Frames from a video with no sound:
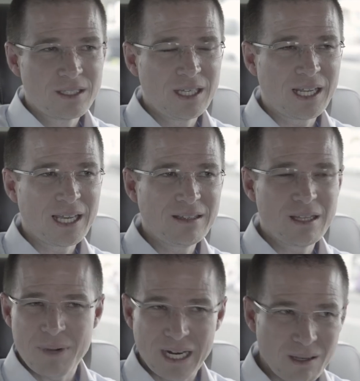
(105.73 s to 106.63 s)
Tiene
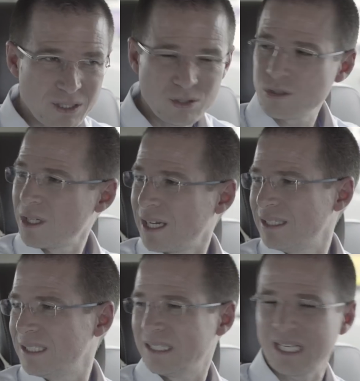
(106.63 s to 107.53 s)
gente maravillosa,
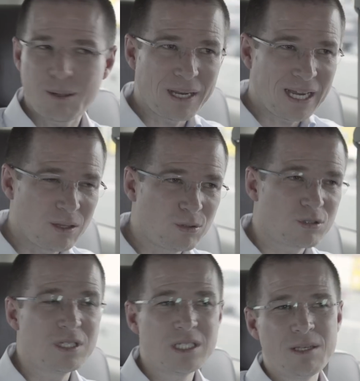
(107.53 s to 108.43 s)
gente
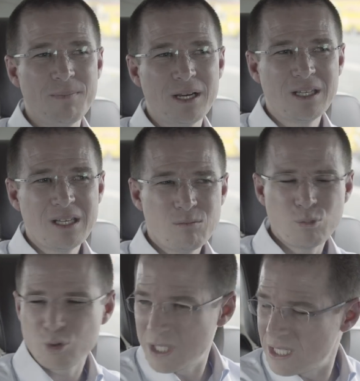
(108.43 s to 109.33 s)
trabajadorcísima,
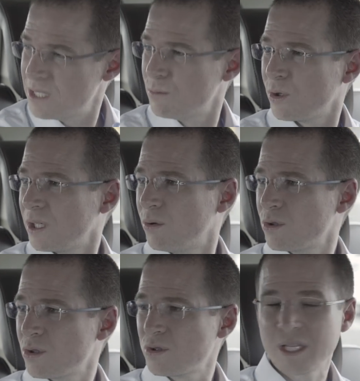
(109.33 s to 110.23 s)
muchísimos
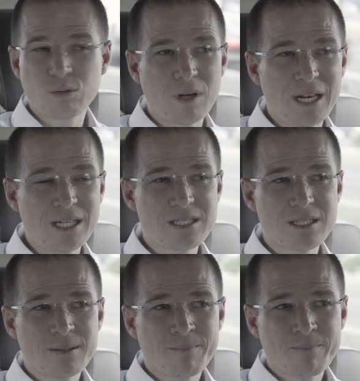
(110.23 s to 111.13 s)
recursos
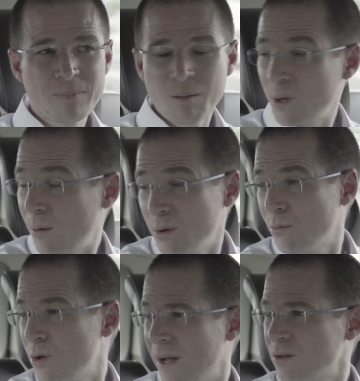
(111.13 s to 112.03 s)
naturales, pero ha habido
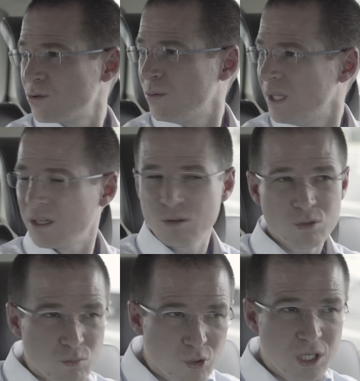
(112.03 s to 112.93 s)
muy malos
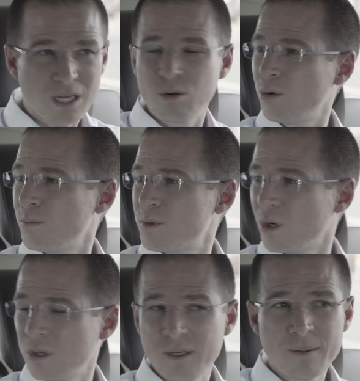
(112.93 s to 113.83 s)
gobiernos, mucha
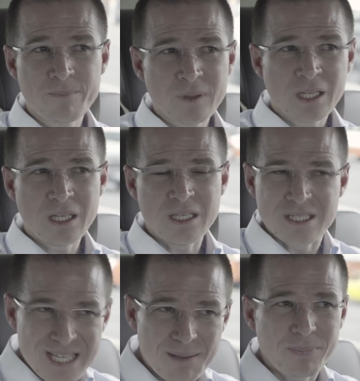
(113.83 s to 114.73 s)
corrupción y
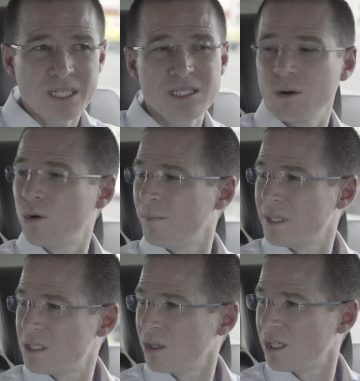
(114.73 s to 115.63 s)
siempre he estado
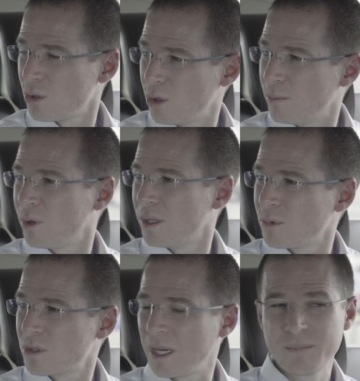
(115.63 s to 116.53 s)
convencido de que eso lo
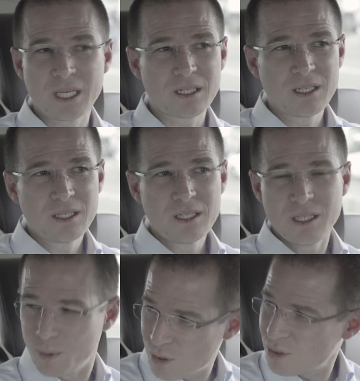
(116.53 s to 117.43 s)
podemos cambiar.
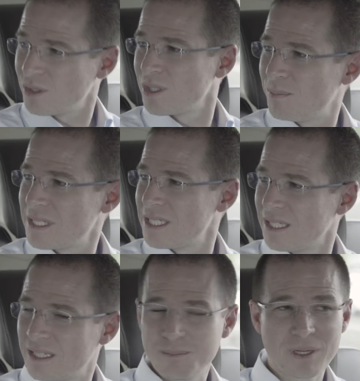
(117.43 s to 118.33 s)
Y por eso quiero ser
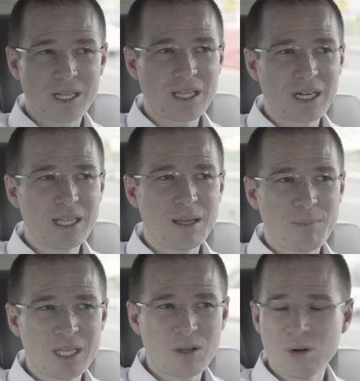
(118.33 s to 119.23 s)
presidente, para darle a
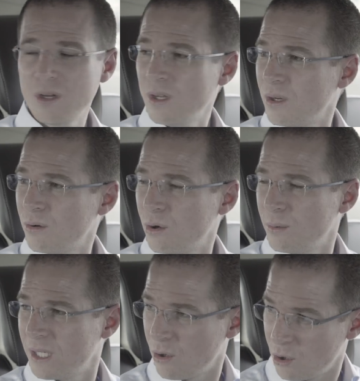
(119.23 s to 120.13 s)
México un
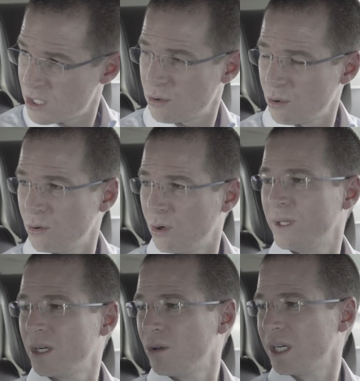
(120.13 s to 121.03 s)
gobierno honesto y un
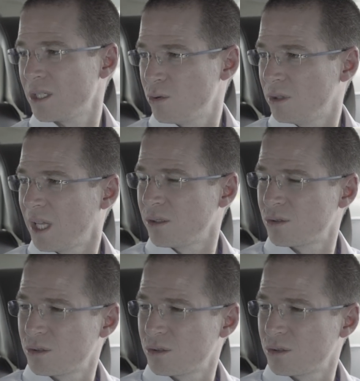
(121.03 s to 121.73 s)
gobierno de resultados.